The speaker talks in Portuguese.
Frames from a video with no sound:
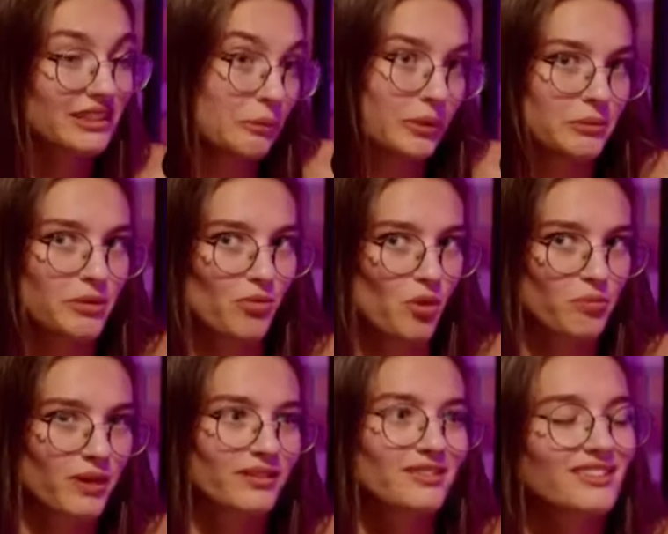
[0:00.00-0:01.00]
Que para mim,
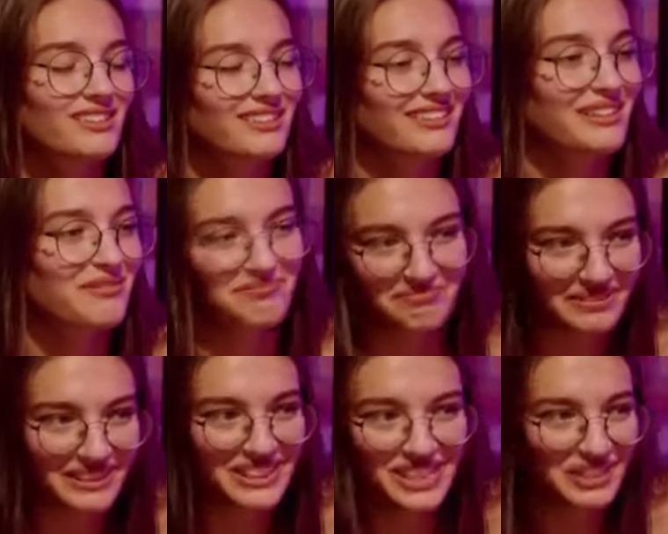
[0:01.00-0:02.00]
opa, né?
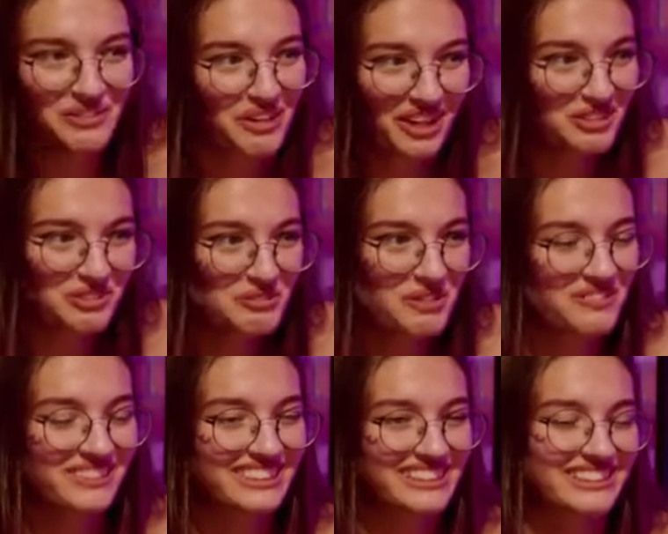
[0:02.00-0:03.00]
A gente não acostuma
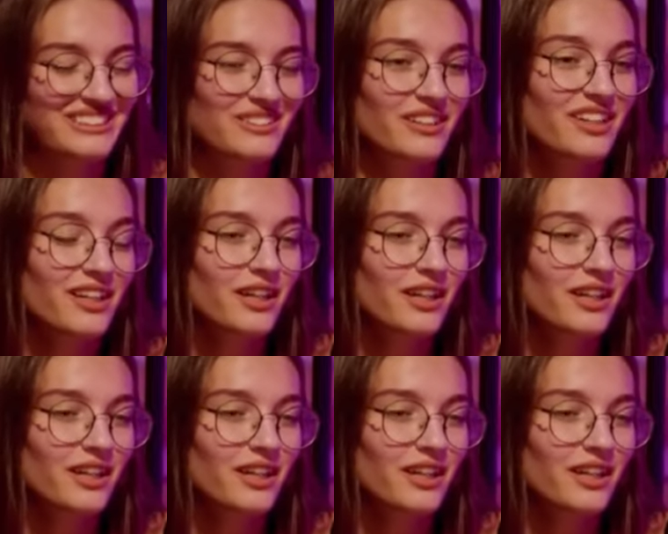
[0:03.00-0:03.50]
fazer isso.